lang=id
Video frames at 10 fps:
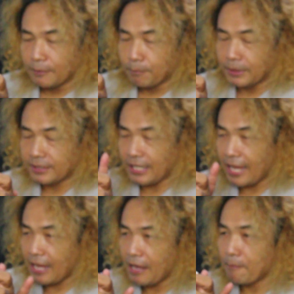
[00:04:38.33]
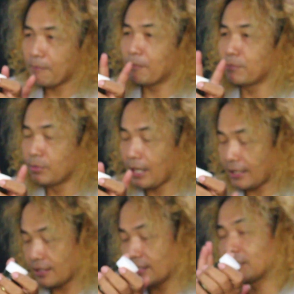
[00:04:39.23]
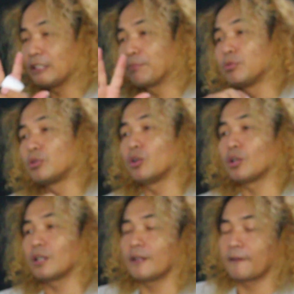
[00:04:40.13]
bisa membuat si burung